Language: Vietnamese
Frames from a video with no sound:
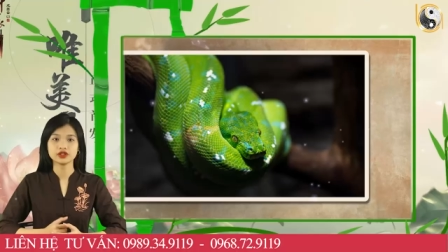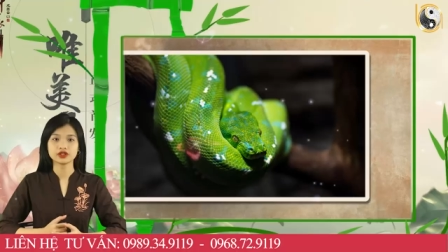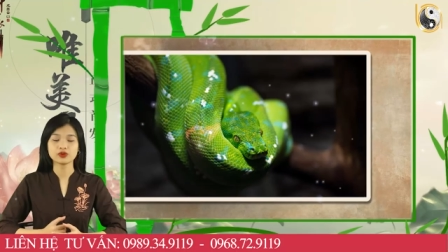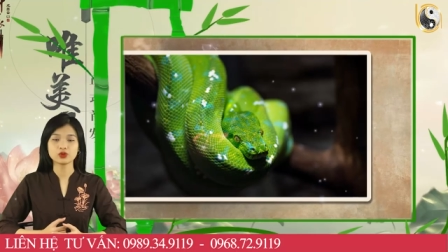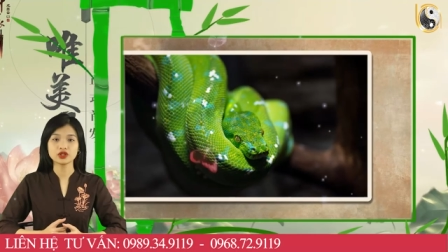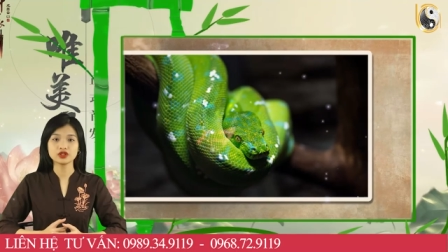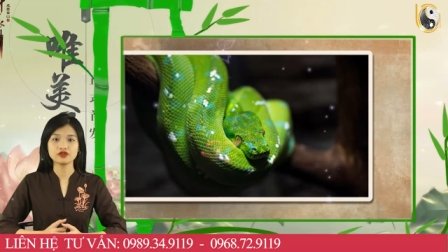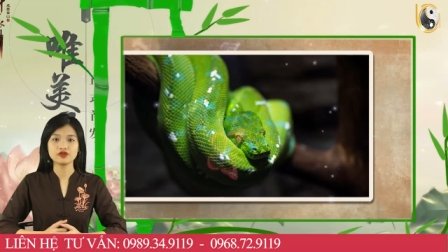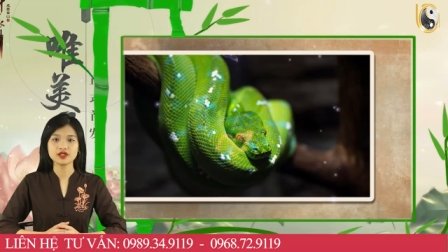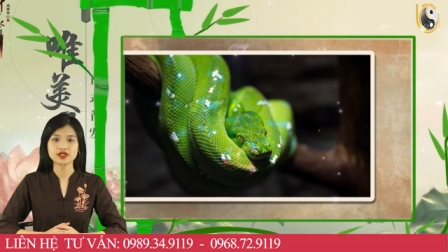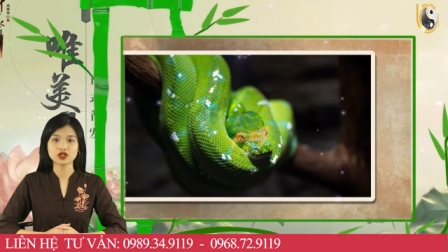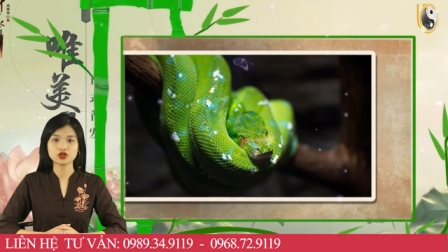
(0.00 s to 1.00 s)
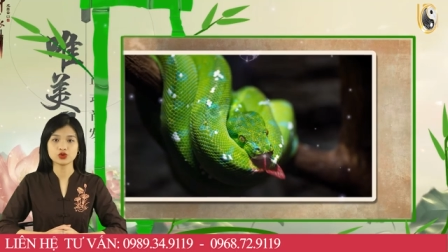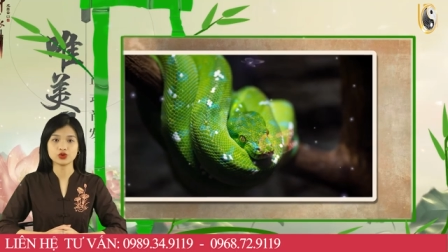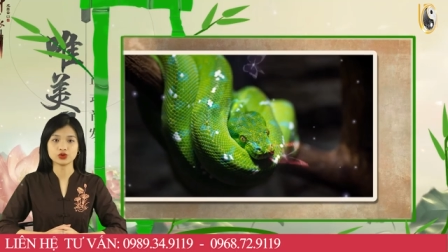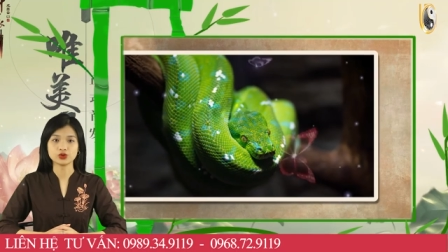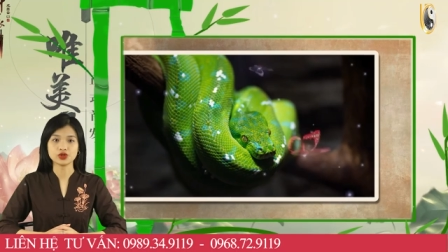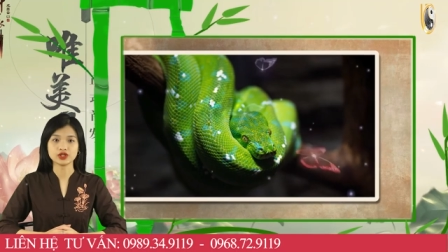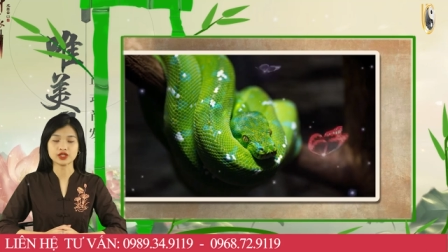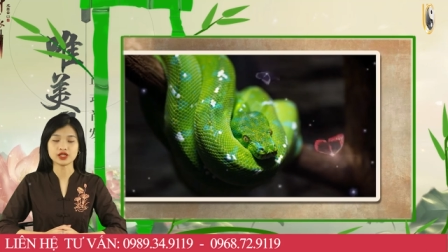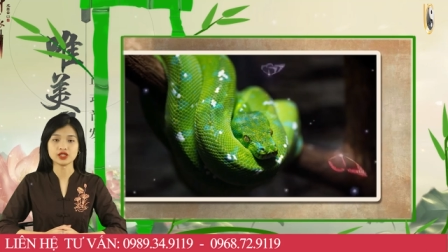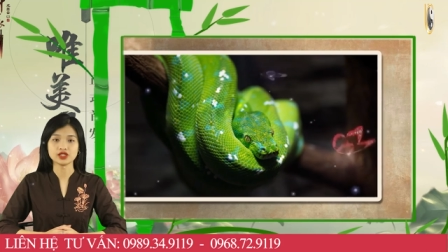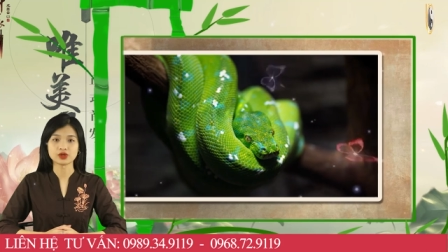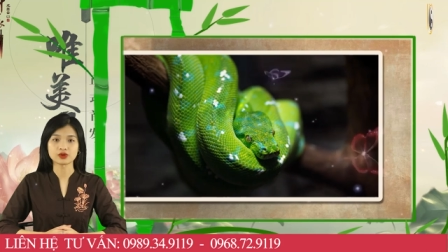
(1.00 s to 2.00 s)
Tổng quan tử vi gia chủ tuổi
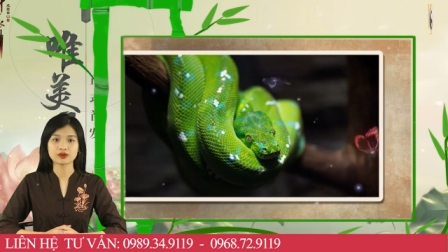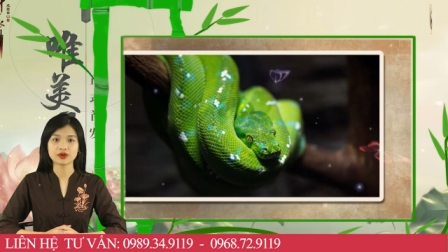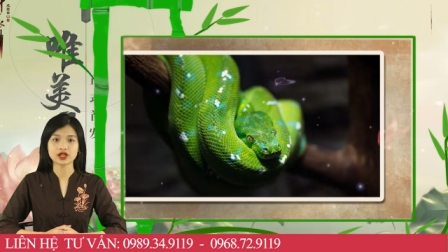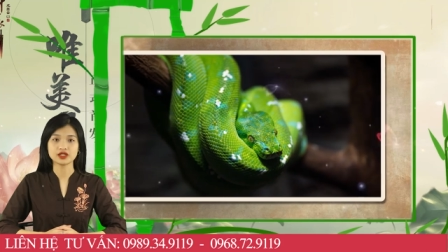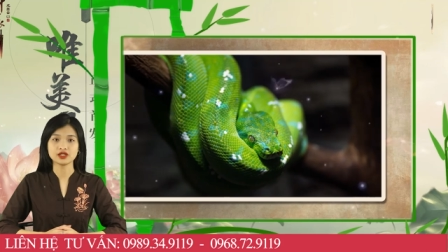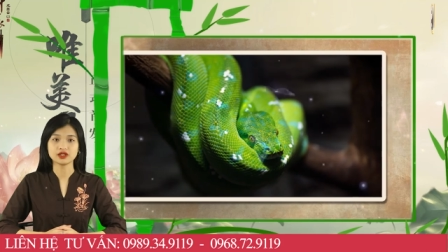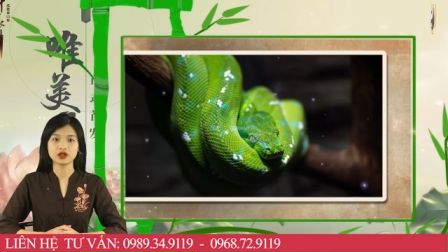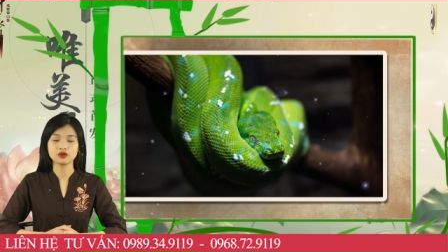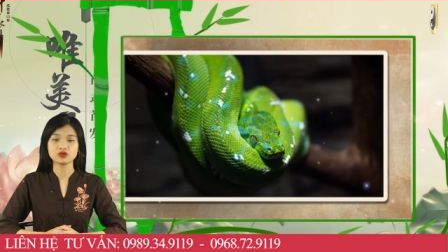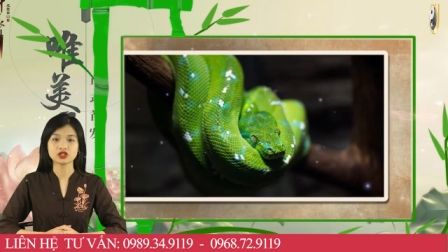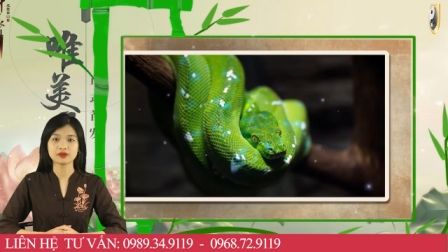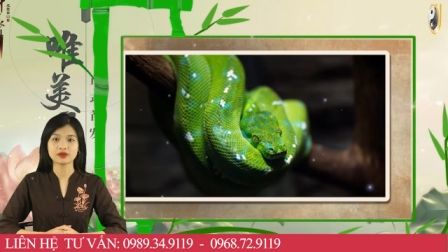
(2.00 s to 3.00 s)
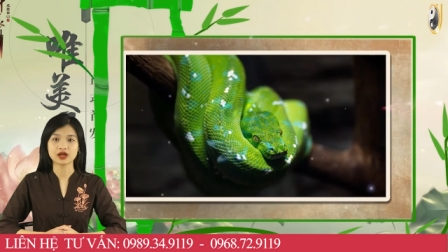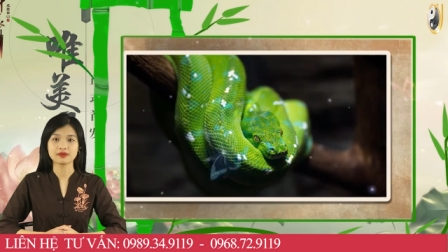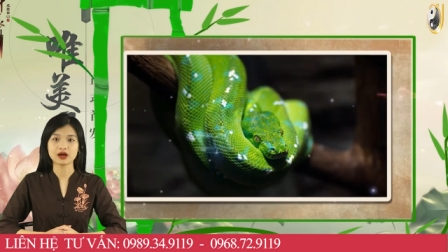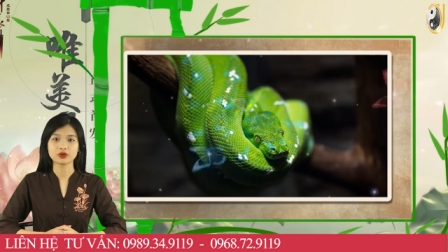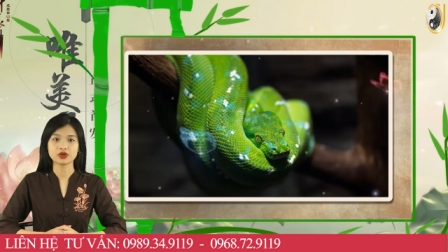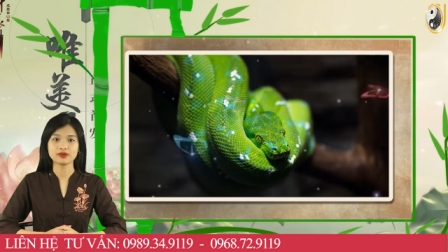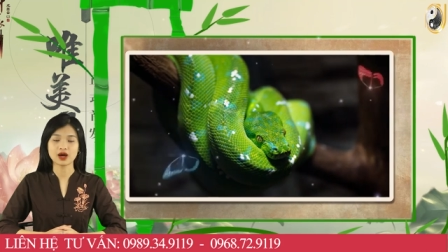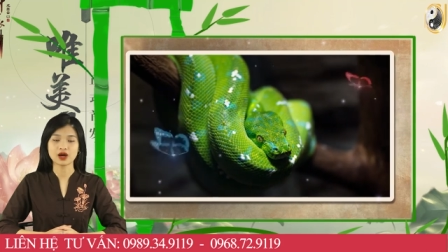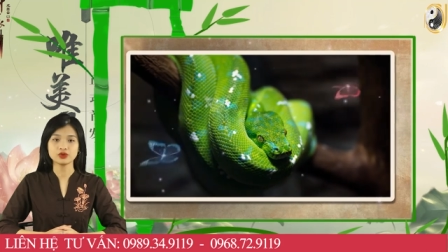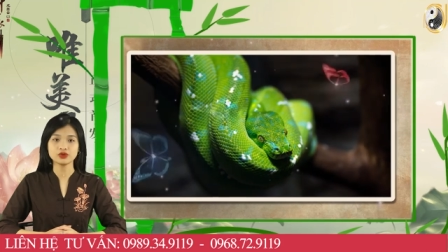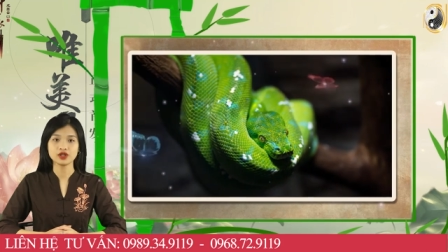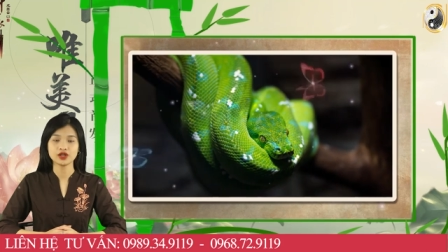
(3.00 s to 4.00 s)
Tỵ trong năm 2023 Quý
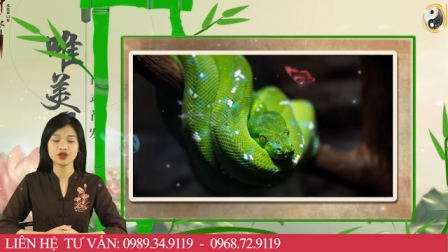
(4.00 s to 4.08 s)
Mão.